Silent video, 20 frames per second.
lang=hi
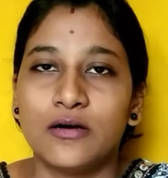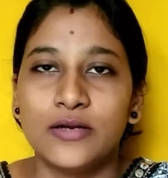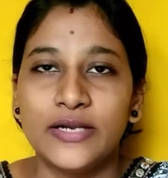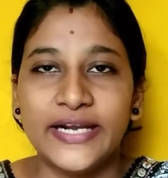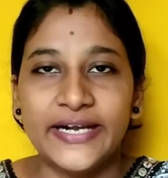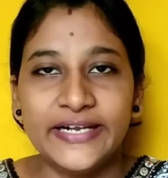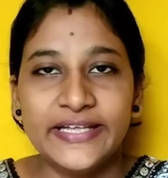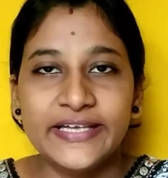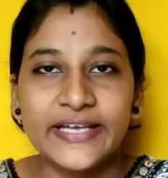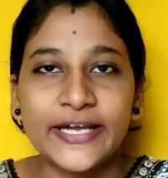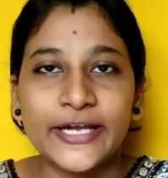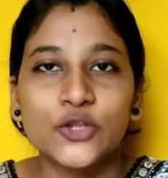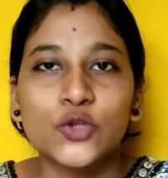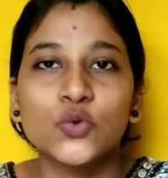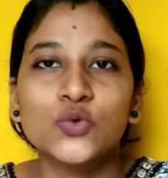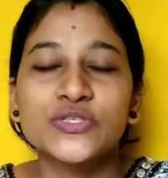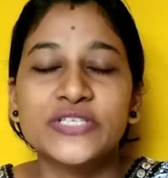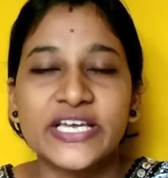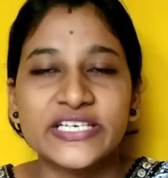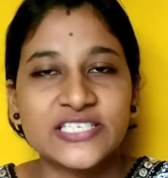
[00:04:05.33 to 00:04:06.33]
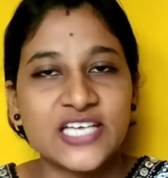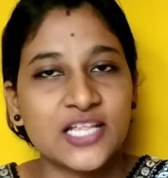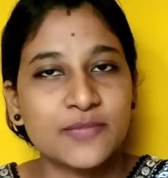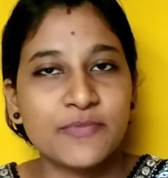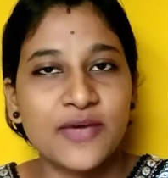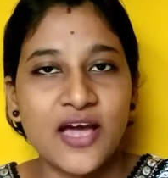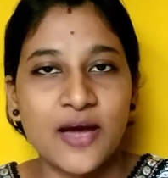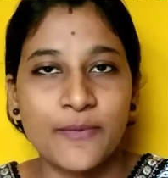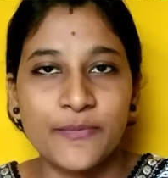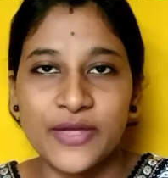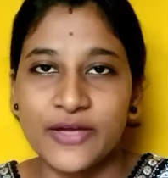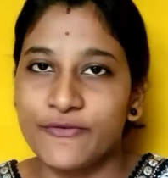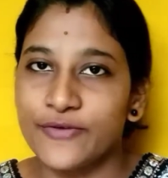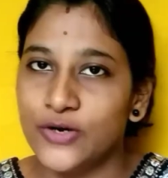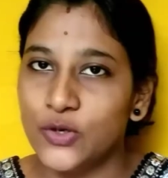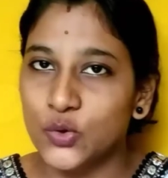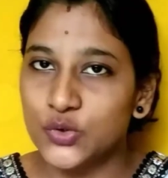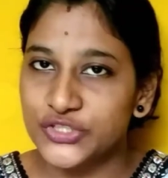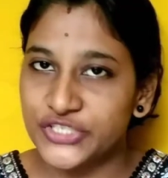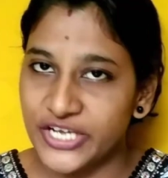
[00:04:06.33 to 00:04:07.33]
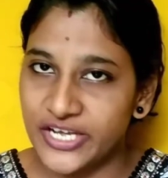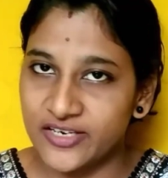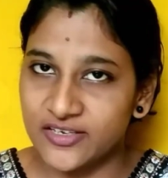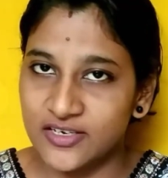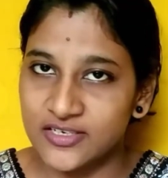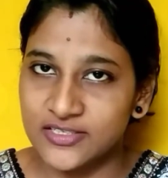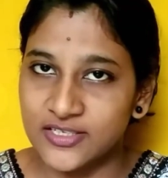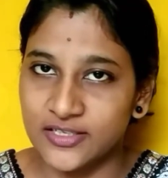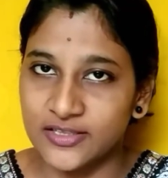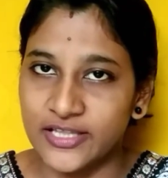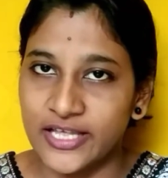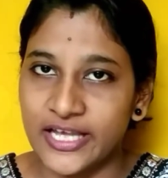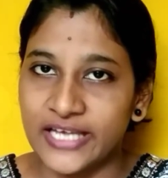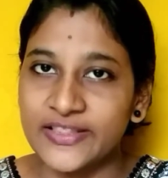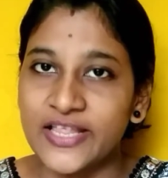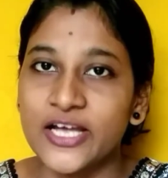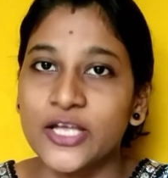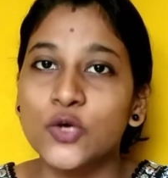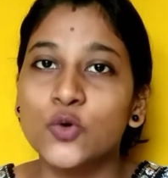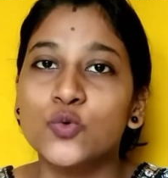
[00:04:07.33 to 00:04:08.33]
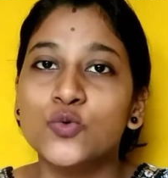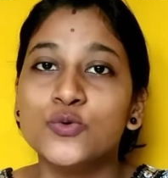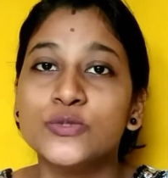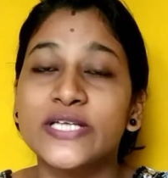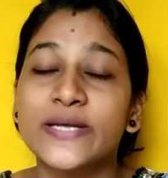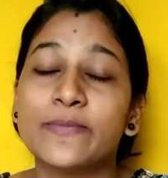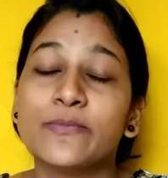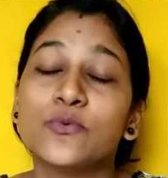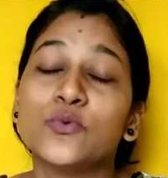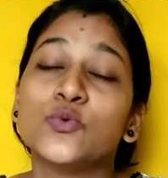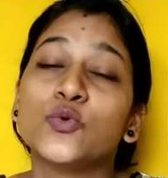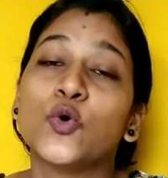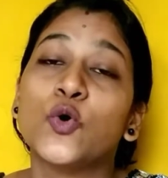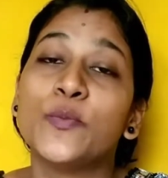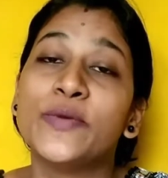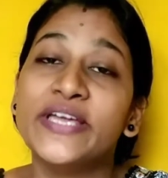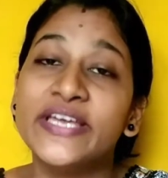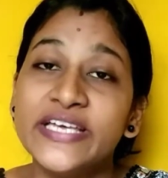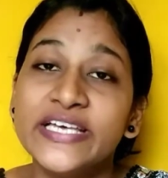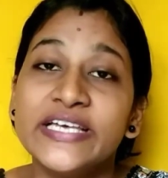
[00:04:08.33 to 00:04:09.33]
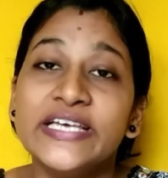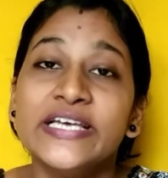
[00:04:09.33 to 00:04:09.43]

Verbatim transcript: लेडी है तो उसके साथ भी आप ये वीडियो शेयर कर सकते हैं ताकि उनसे उनको भी